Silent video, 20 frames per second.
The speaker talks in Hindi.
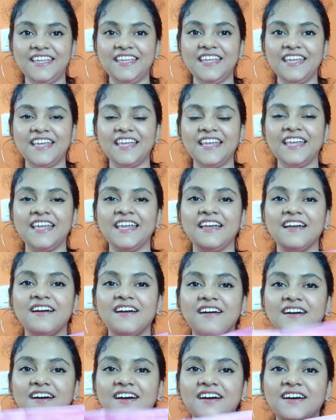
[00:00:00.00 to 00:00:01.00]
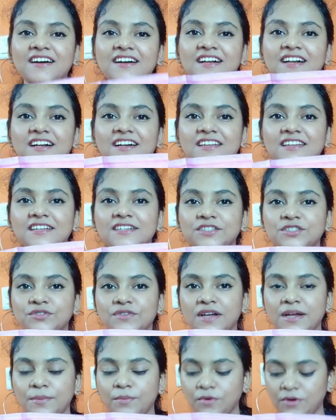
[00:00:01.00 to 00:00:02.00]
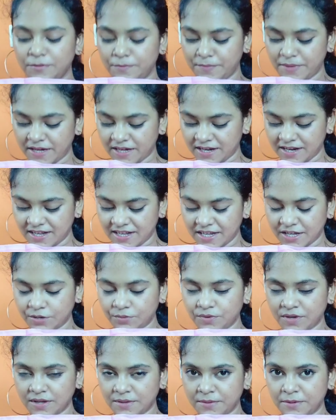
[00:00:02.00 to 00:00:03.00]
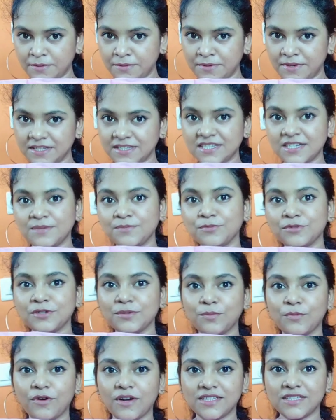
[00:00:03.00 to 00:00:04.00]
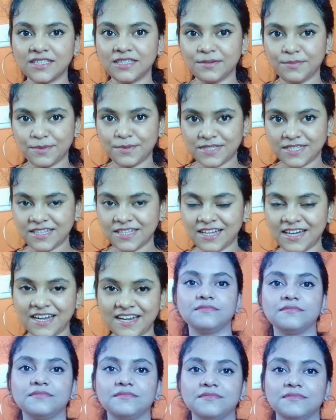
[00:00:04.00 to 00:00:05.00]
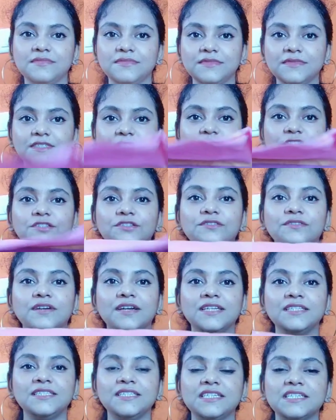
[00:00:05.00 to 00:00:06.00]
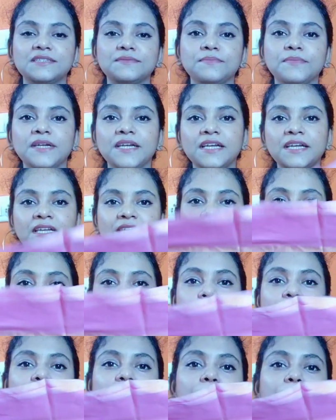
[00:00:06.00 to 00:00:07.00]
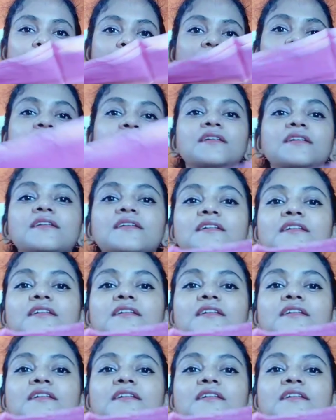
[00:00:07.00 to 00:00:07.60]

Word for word: ये आ, कलर जो है बहुत प्यारा है क्योंकि अभी रिसेंट मुझे बहुत ज़्यादा पसंद आ रहा है तो गैज इसमें ये पर्पल